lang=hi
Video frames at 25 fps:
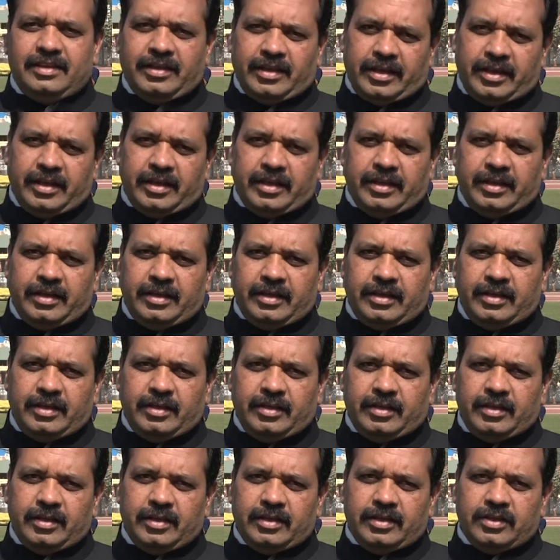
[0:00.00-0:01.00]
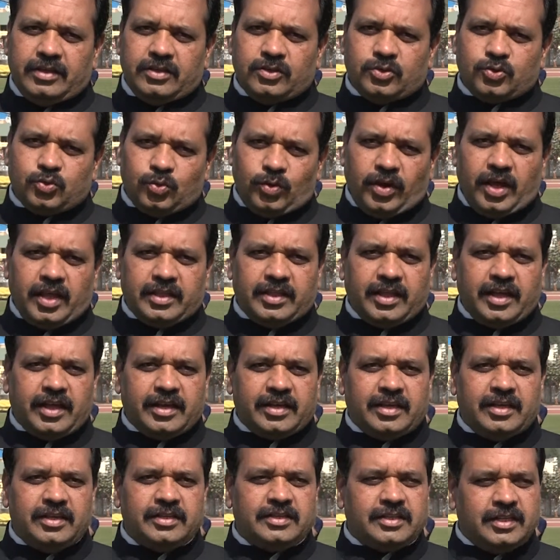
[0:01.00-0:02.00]
यानी सुना था
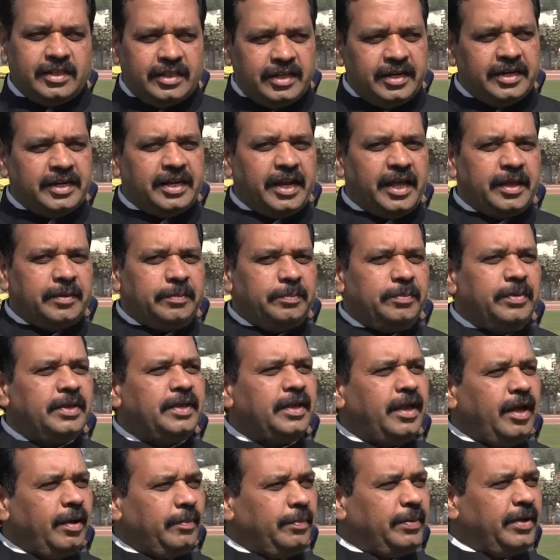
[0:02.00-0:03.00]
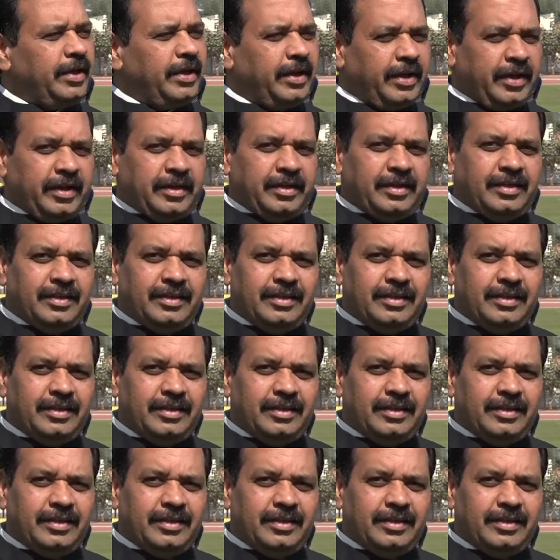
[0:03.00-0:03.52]
कि सिद्धि ट्राइब भी यहाँ पे है